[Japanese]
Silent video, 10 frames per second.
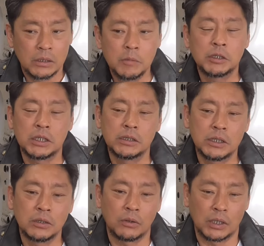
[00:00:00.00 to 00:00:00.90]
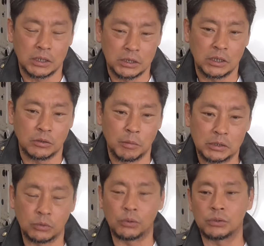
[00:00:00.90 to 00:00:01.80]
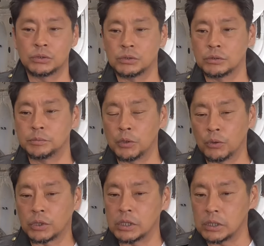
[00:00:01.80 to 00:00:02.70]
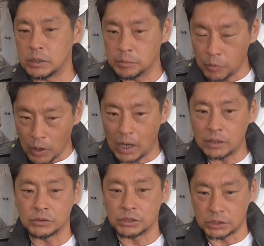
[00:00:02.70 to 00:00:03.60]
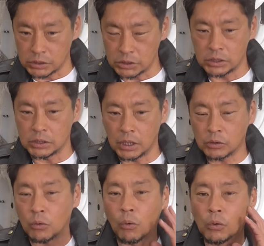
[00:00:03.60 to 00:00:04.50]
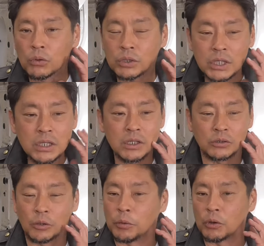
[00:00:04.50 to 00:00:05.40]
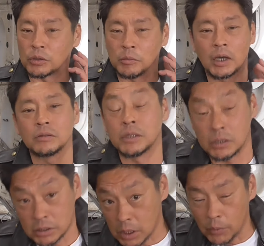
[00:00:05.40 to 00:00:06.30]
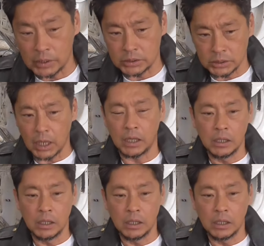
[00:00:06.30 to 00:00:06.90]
でまあ、先生のお話だと、まあ、そういう病気もあるしあとここの筋肉の病気もあるんですってワンちゃん。